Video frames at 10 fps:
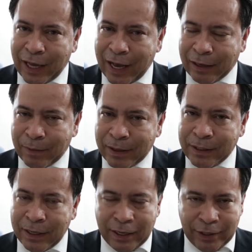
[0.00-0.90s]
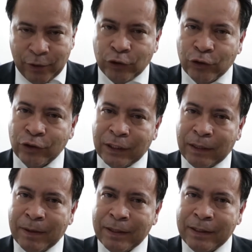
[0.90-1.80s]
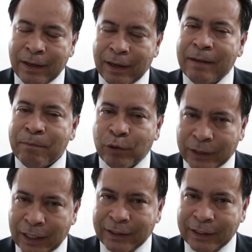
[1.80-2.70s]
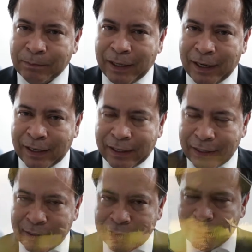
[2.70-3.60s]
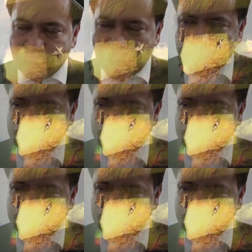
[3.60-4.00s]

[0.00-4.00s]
de armas y otros temas importantes para esta zona.